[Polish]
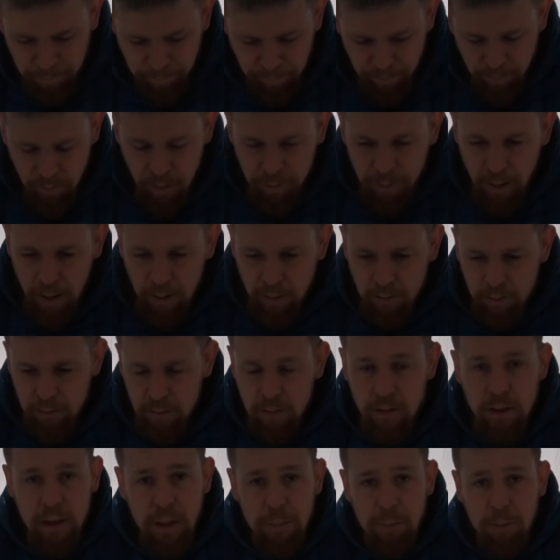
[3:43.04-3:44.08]
Dobra,
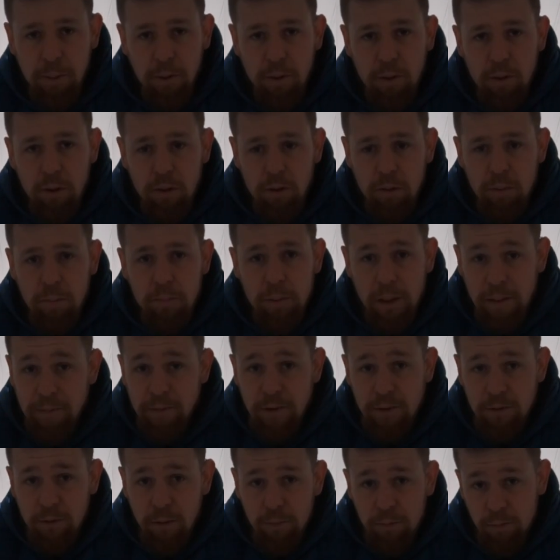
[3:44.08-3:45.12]
idę po
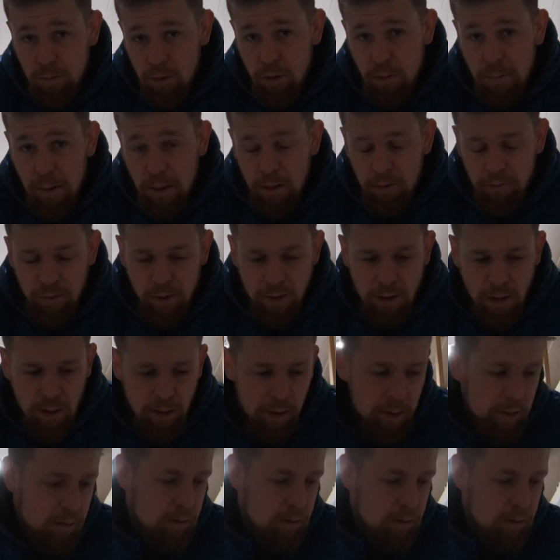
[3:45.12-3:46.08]
prawdziwą, normalną wiertarkę.